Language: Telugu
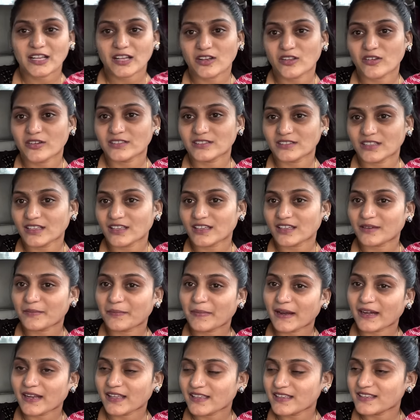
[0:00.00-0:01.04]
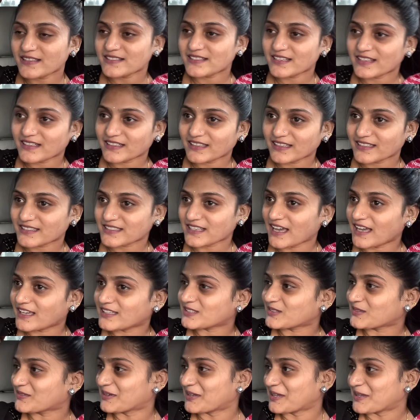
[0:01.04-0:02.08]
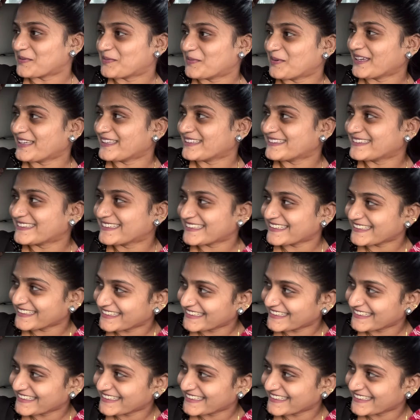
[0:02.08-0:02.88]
అయితే పని అయ్యేసరికి సాయంత్రం అయిపోయింది